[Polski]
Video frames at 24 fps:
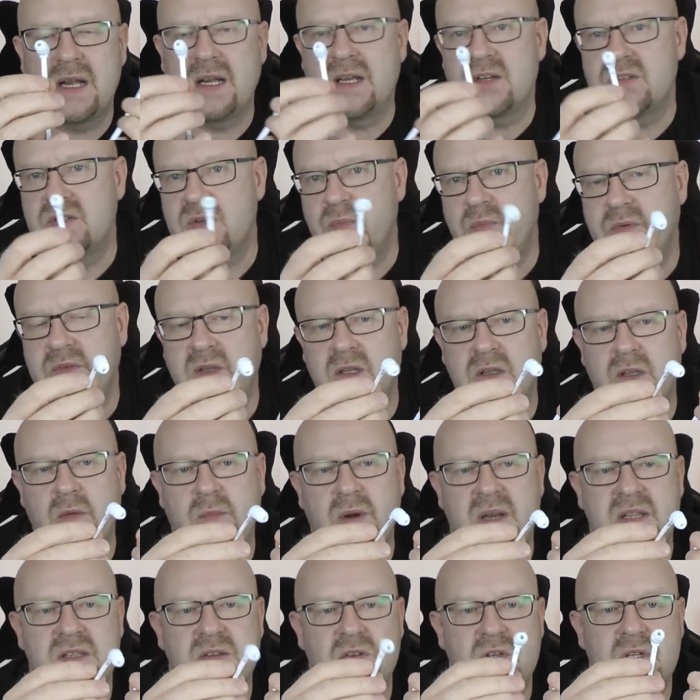Każdy powinien
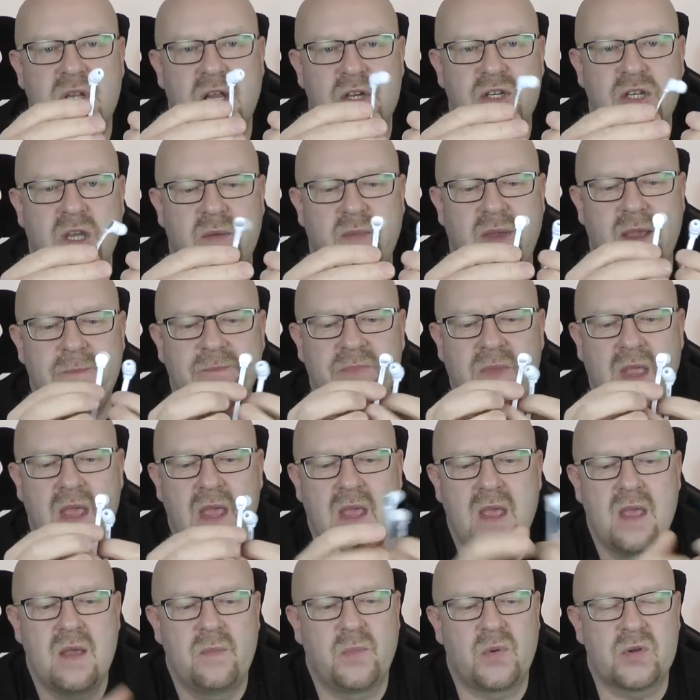dobrać coś dla siebie.
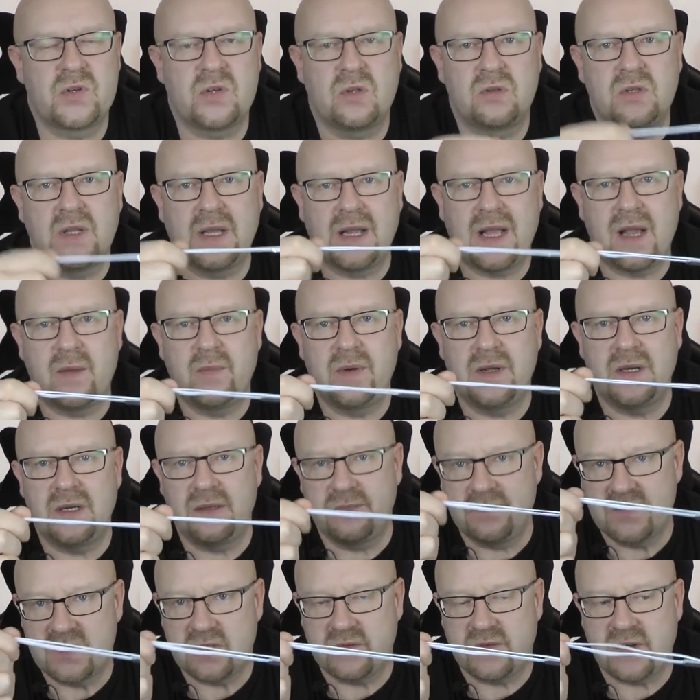Porządny kabel,
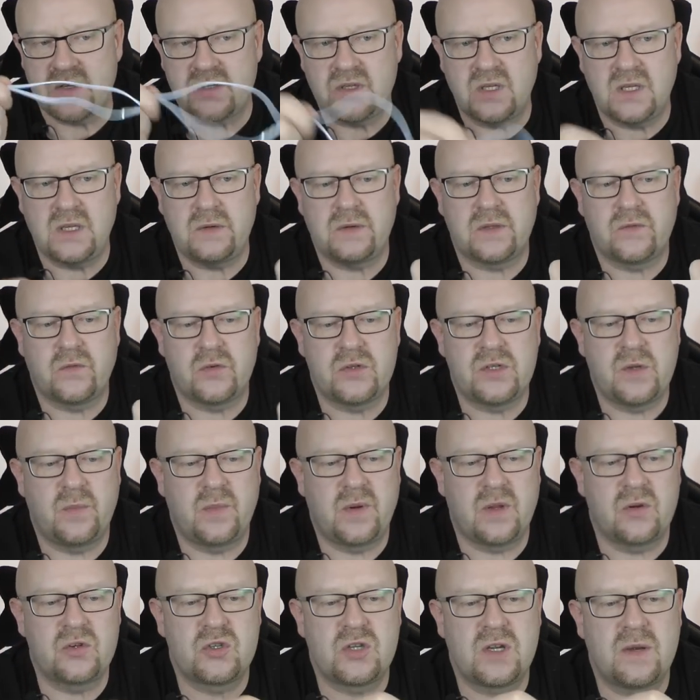co ważne, niełatwo się
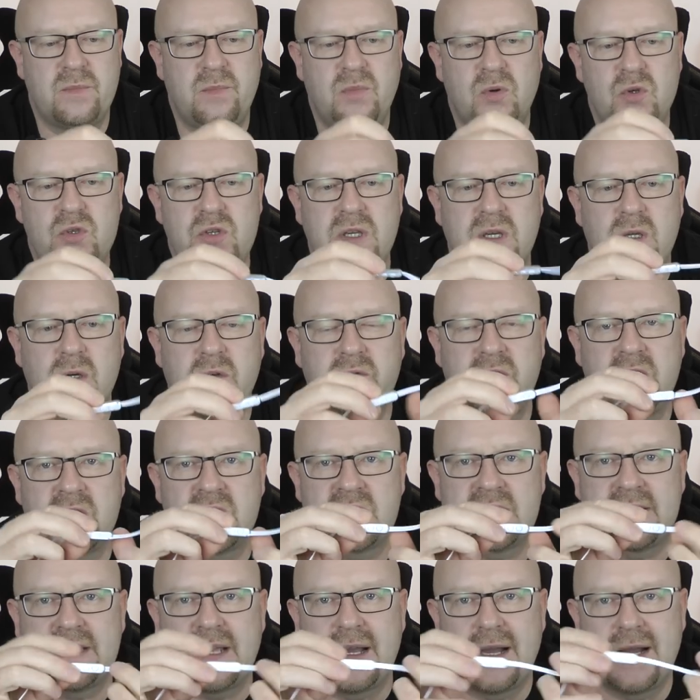plącze. Plusik również
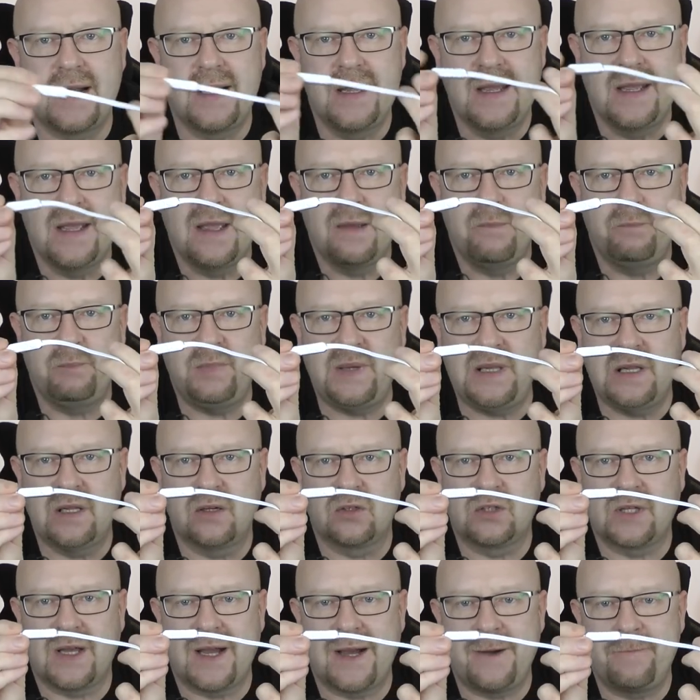za
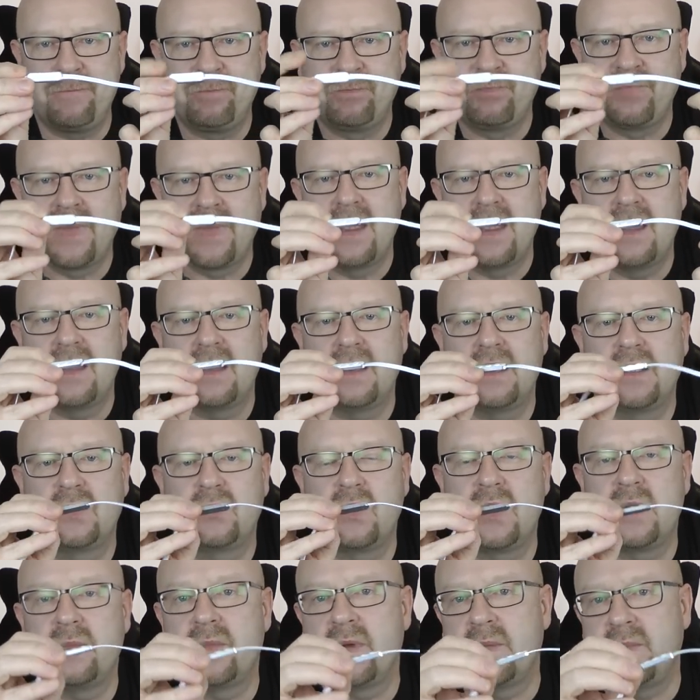pilota, e,
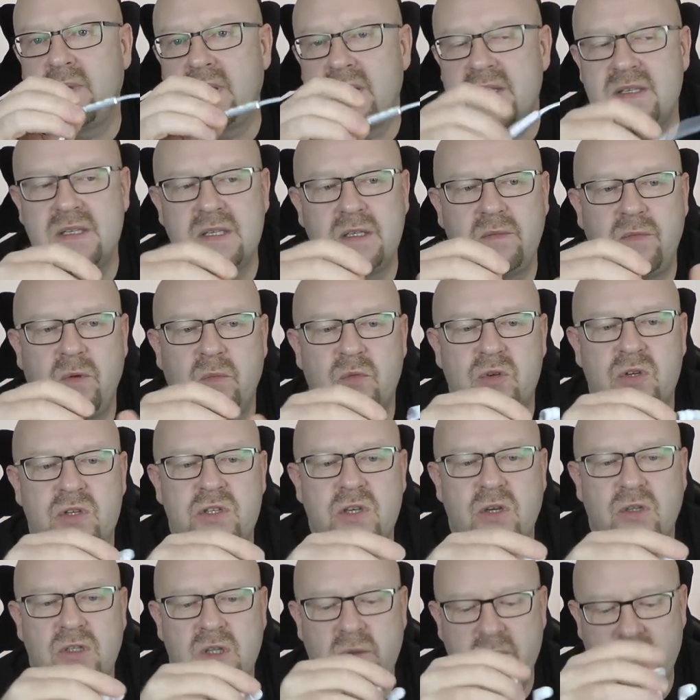którym między innymi
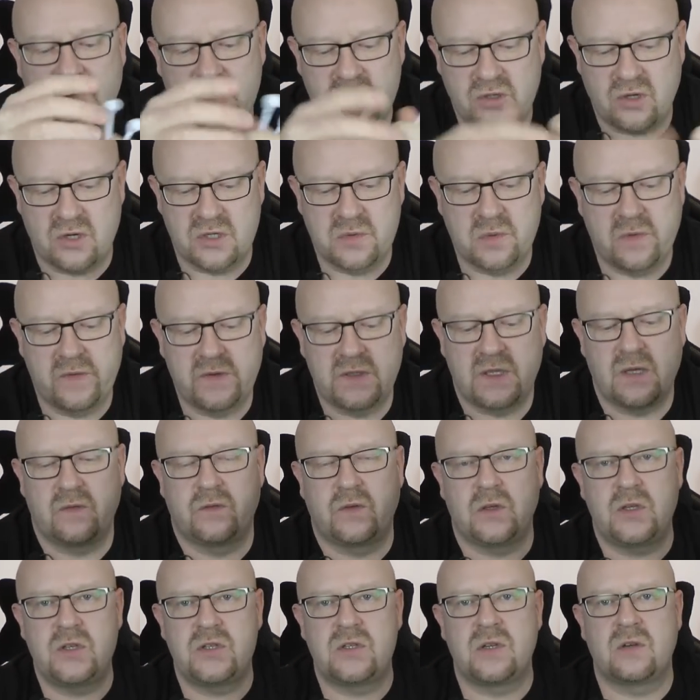możecie odebrać rozmowę
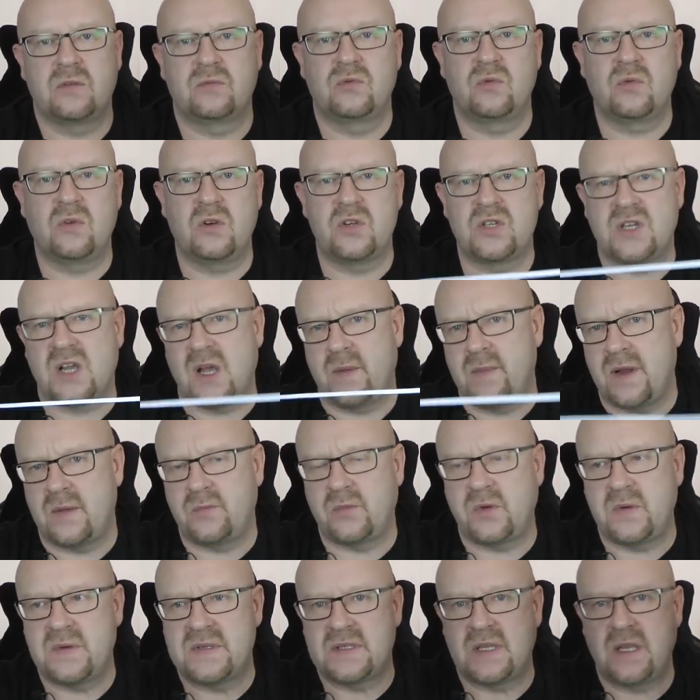telefoniczną. Długość kabla
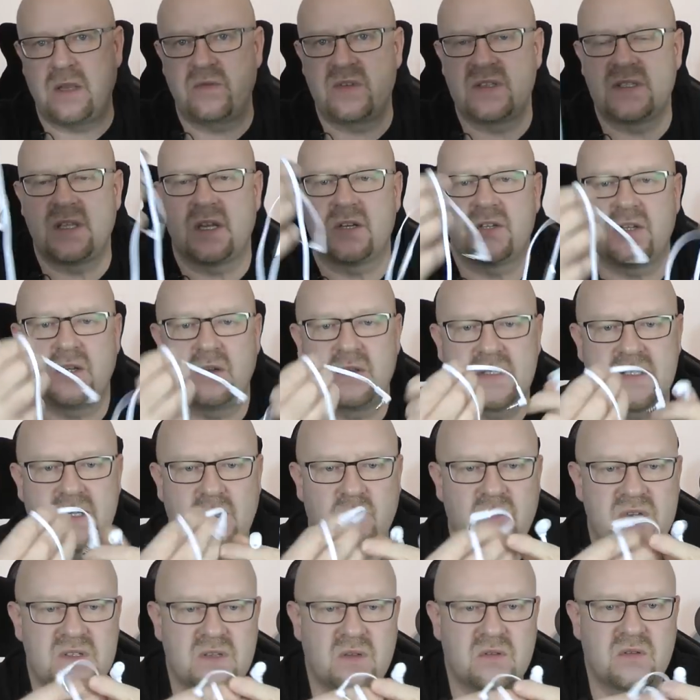moim zdaniem wystarczająca,
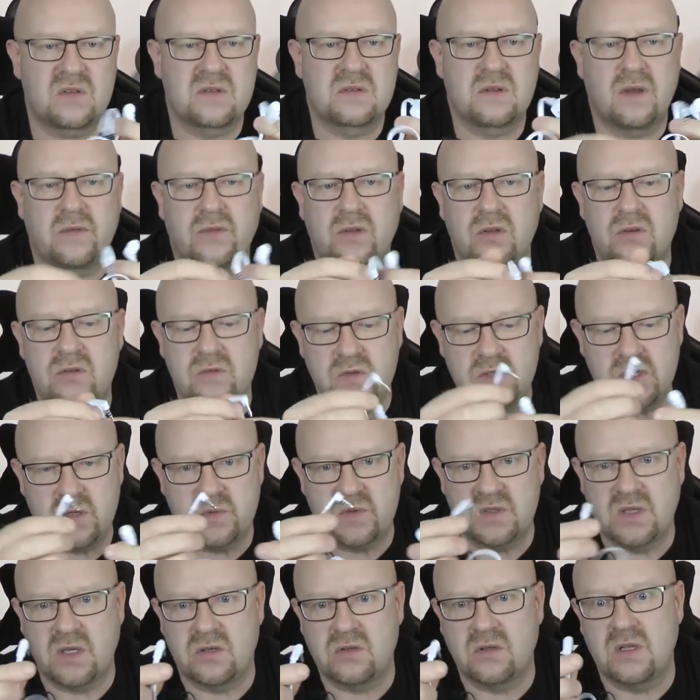bo są to sławki oczywiście
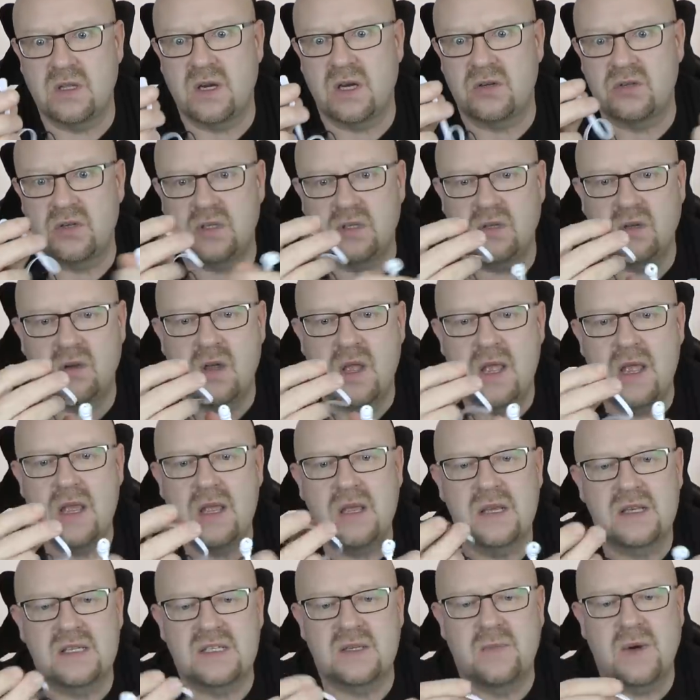wyznaczone raczej do
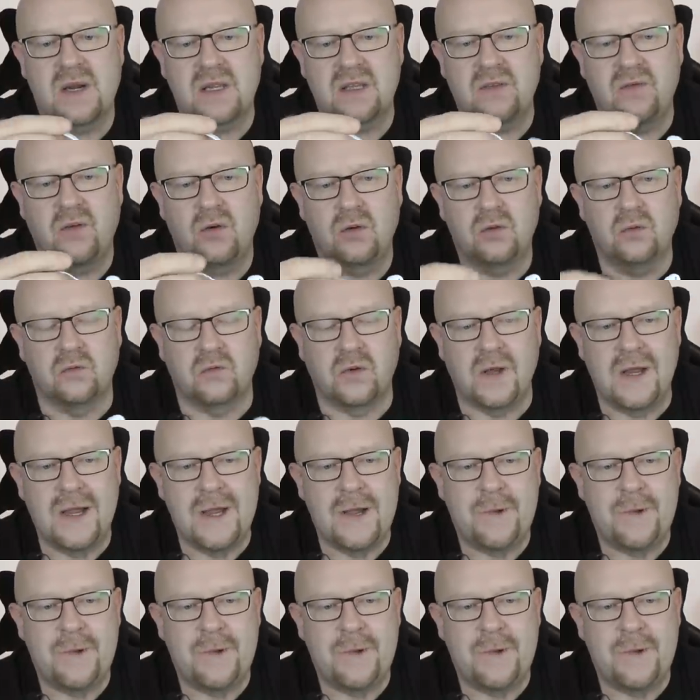smartfonów.